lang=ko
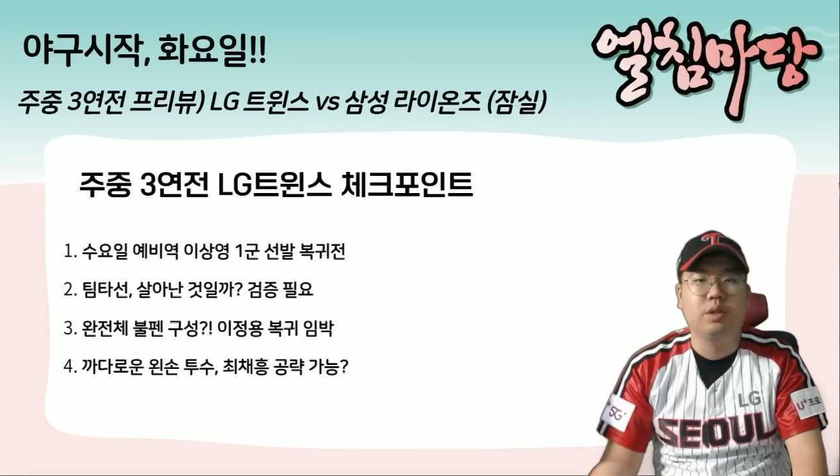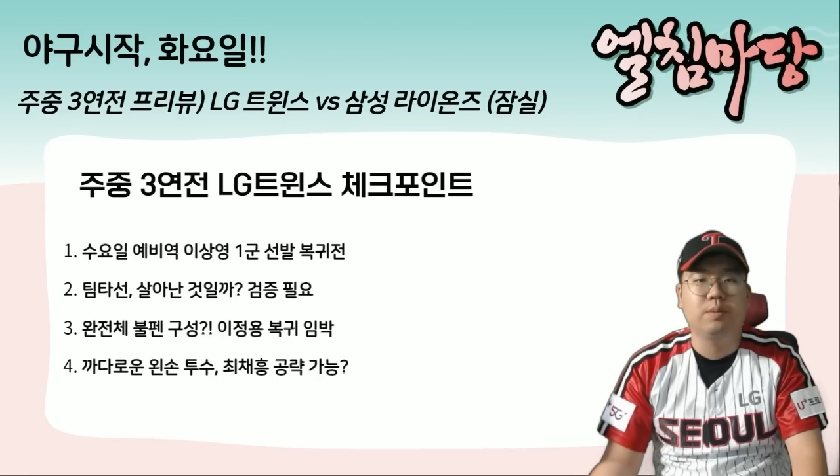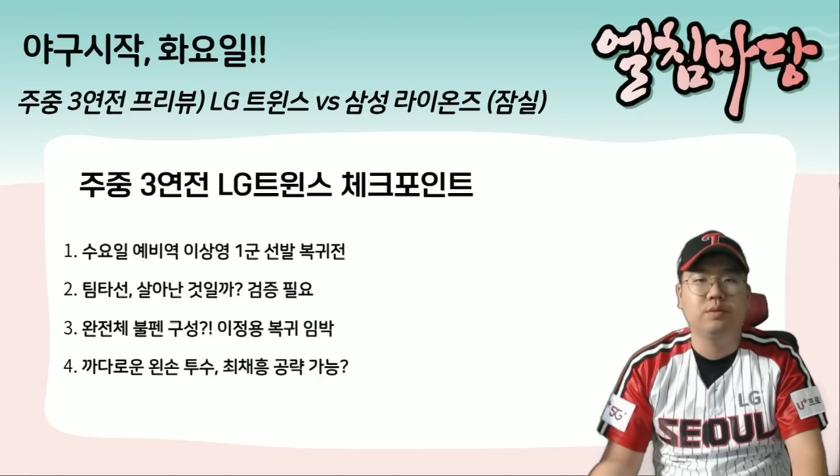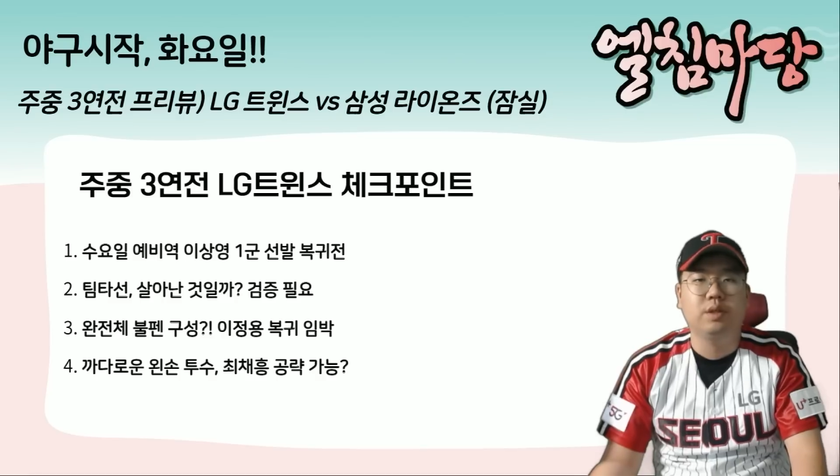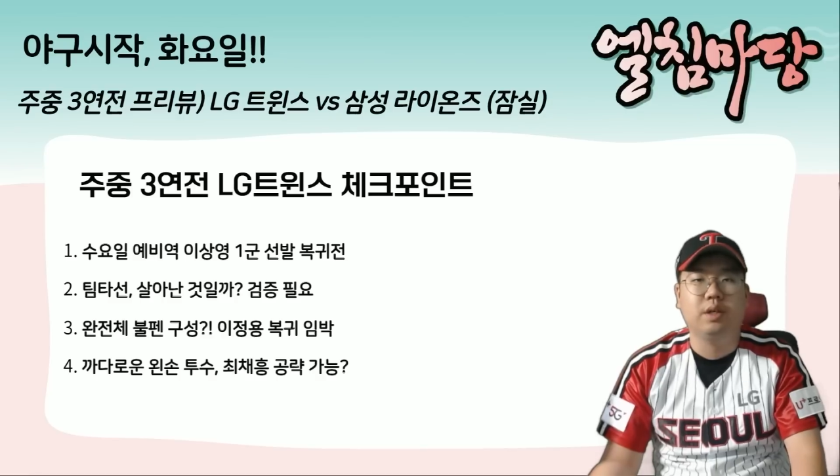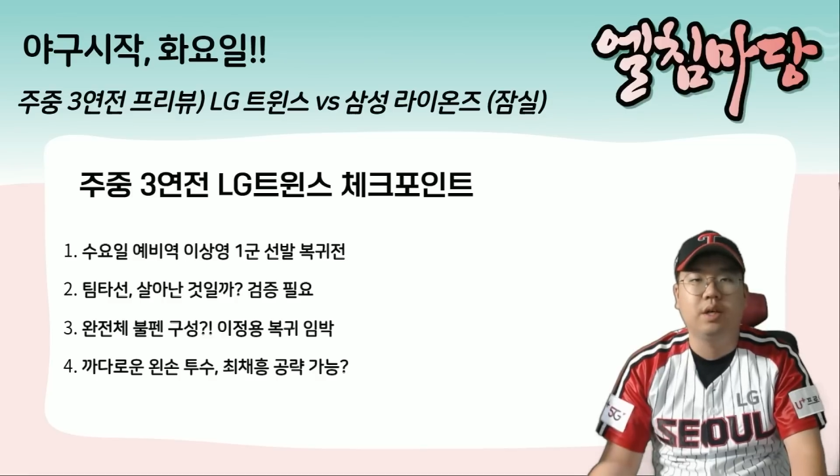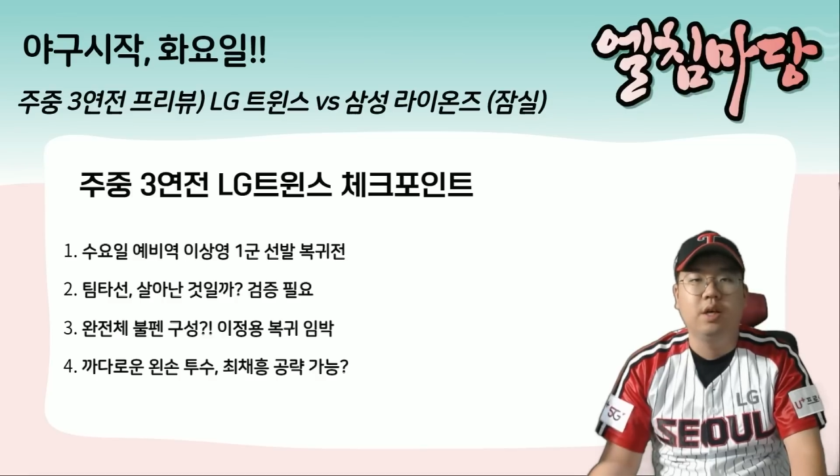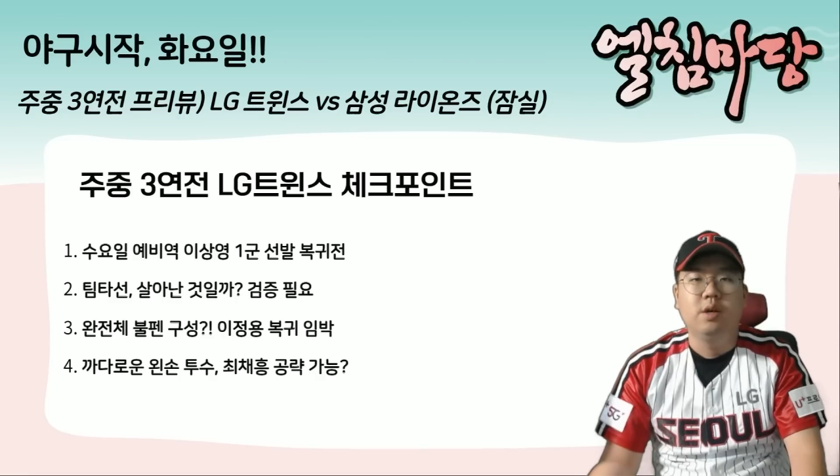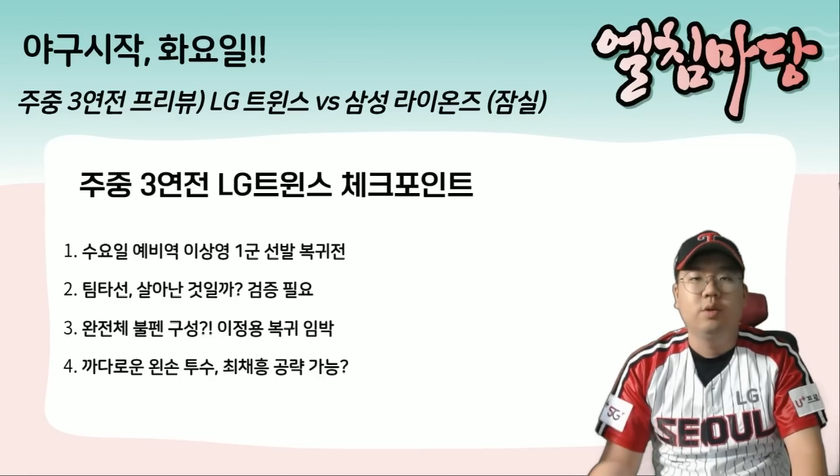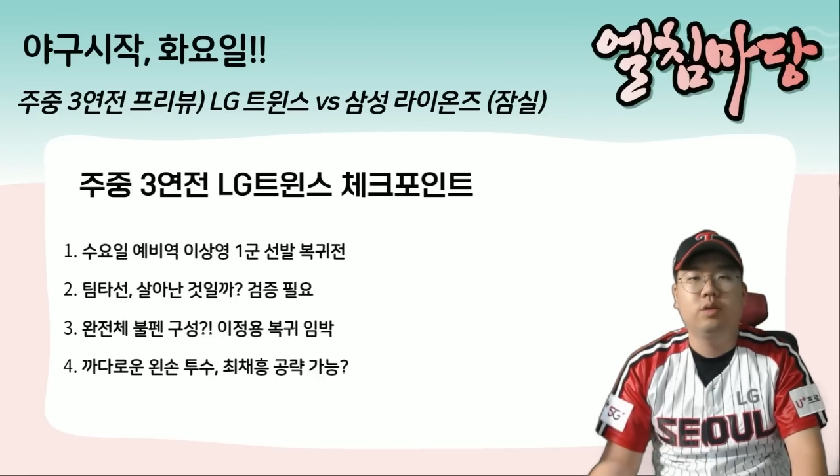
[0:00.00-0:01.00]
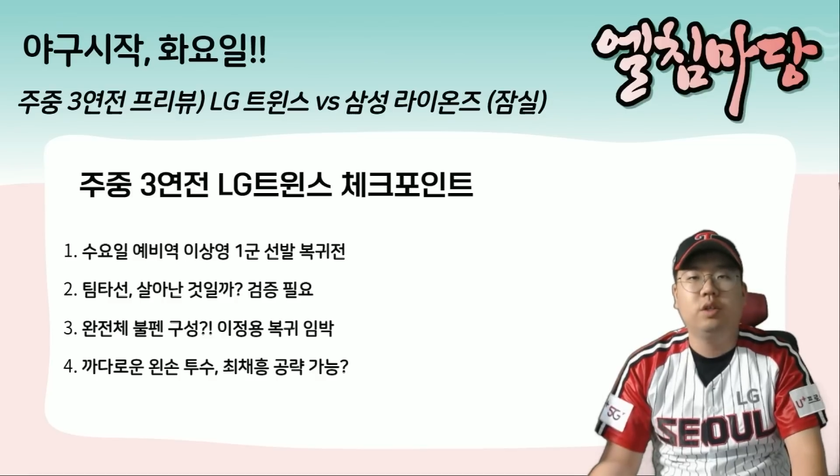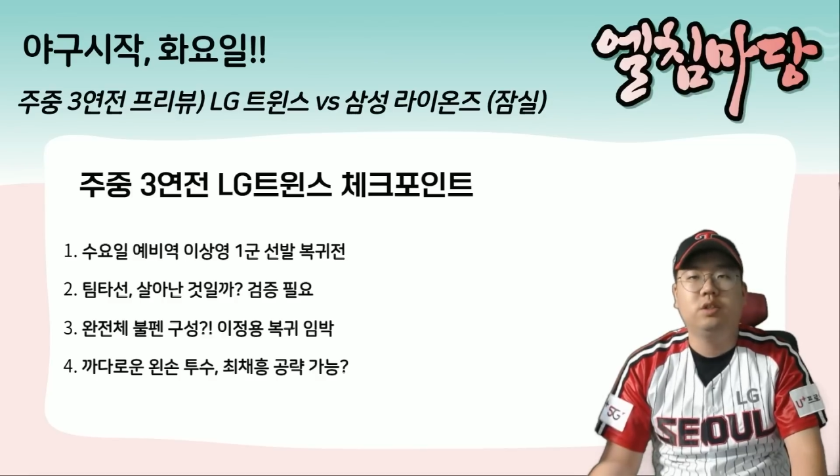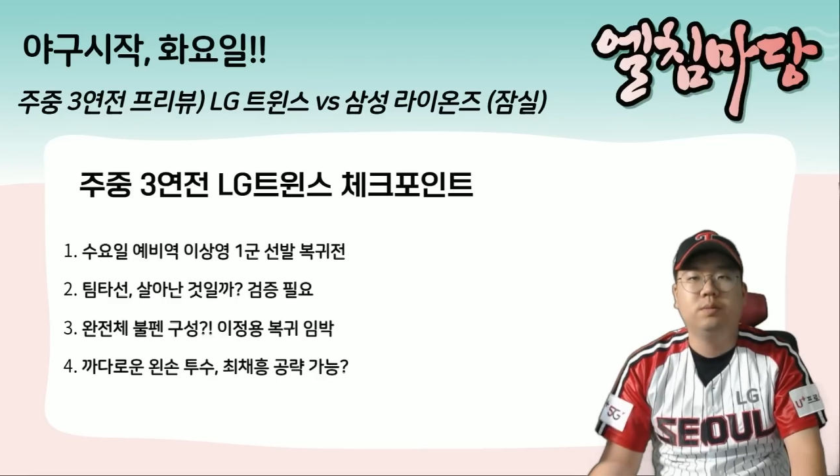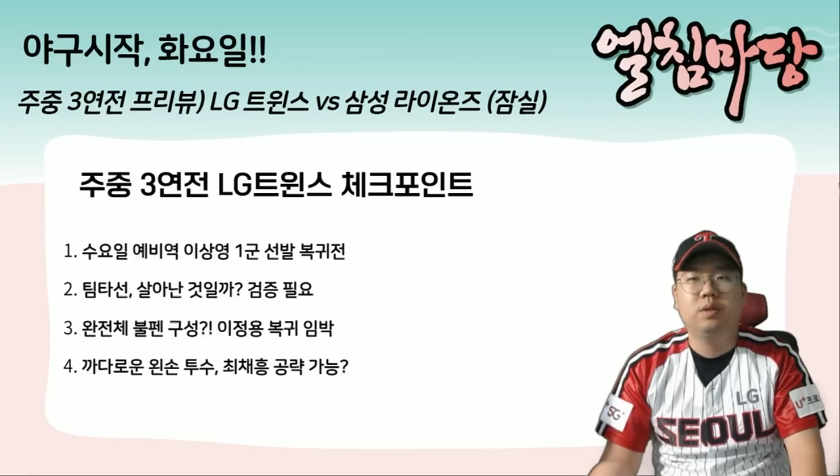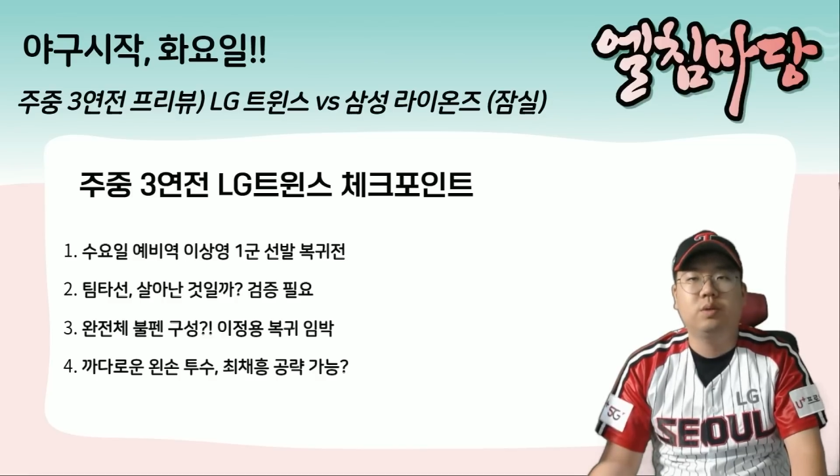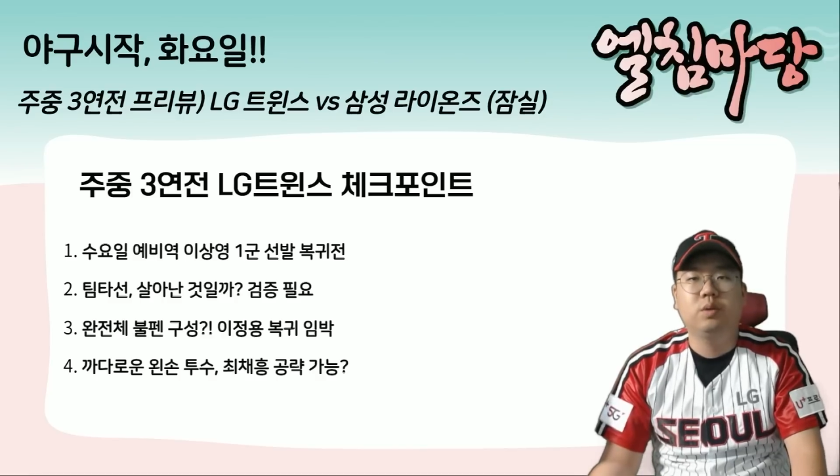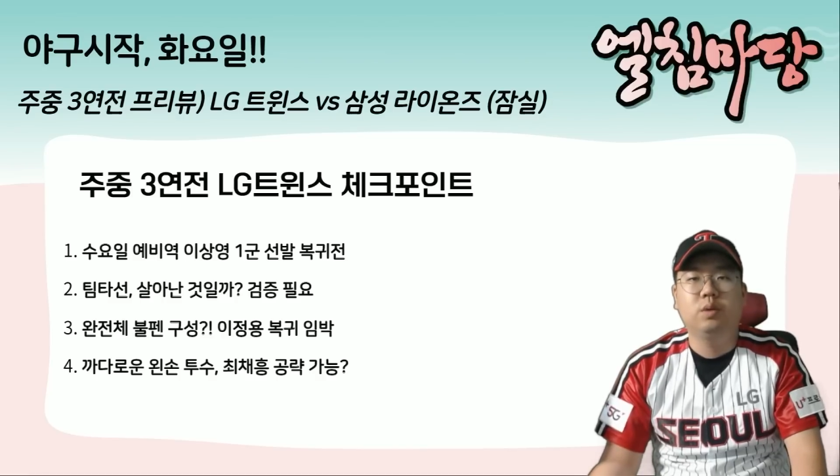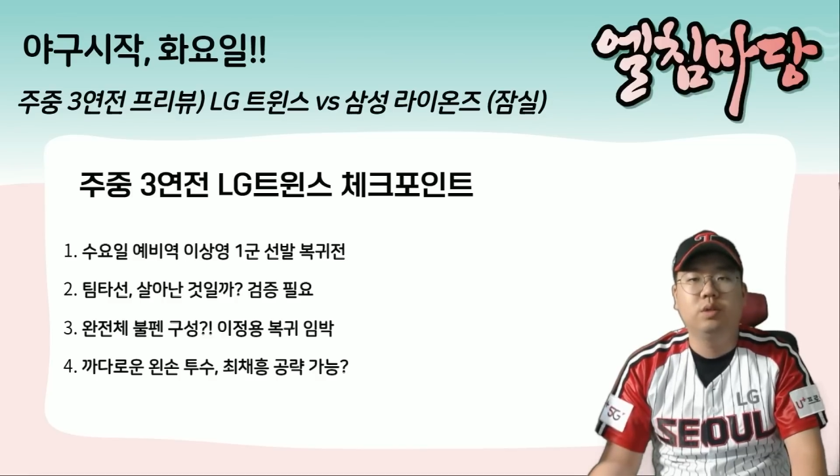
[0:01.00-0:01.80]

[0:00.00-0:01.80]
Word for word: 때문에 이때쯤에 또